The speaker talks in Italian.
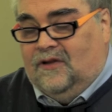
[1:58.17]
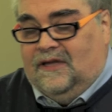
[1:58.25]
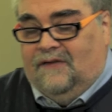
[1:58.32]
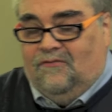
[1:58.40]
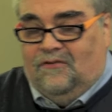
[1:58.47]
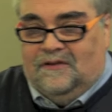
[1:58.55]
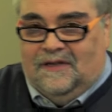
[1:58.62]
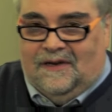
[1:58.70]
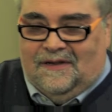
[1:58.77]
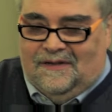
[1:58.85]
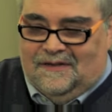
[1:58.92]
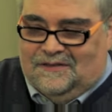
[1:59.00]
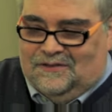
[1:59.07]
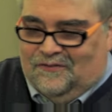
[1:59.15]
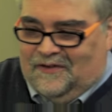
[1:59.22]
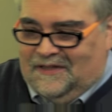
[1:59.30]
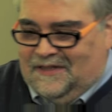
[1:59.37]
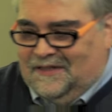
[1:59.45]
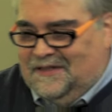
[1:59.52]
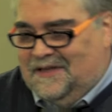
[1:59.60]
il che vuol dire il
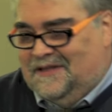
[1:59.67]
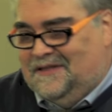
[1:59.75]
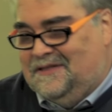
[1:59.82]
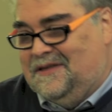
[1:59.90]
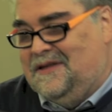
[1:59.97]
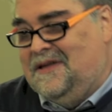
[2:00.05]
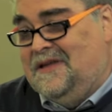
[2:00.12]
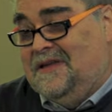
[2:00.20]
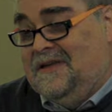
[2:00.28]
sovrintendente.